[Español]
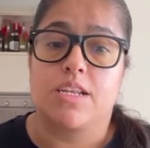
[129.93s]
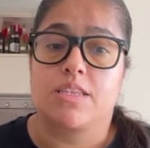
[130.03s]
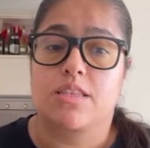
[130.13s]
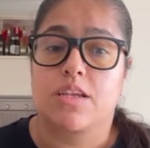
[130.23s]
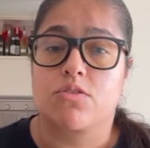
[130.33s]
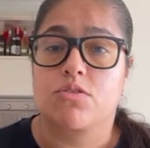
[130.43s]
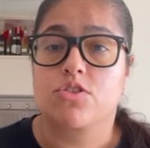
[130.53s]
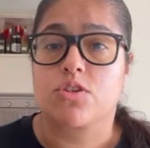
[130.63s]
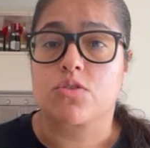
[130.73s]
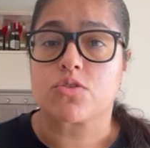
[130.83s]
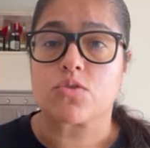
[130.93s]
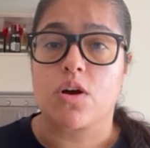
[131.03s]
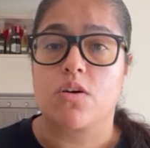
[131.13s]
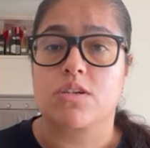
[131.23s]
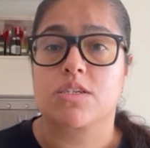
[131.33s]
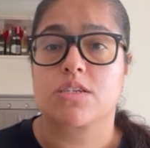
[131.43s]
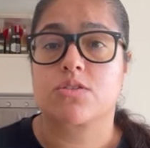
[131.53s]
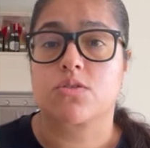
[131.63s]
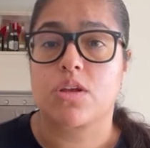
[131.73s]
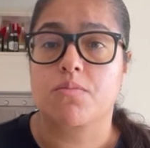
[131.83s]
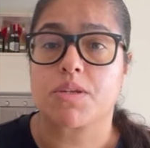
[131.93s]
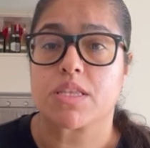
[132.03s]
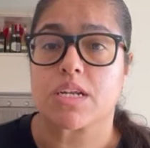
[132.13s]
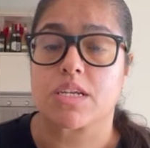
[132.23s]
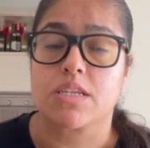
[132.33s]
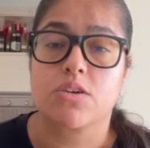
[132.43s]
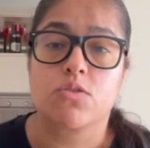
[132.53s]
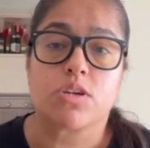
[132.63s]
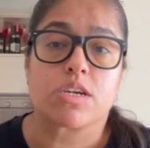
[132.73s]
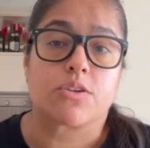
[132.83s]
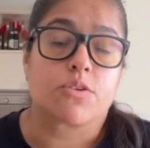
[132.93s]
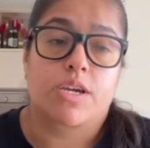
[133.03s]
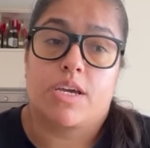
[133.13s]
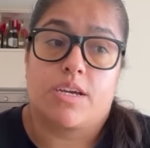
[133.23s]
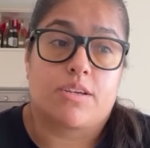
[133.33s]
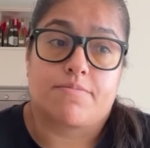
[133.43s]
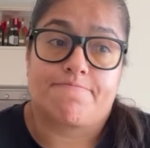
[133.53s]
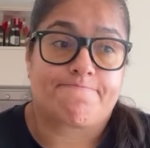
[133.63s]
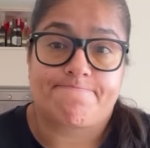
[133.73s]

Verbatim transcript: intentando con ciertos jugadores ya es totalmente ridículo y creo que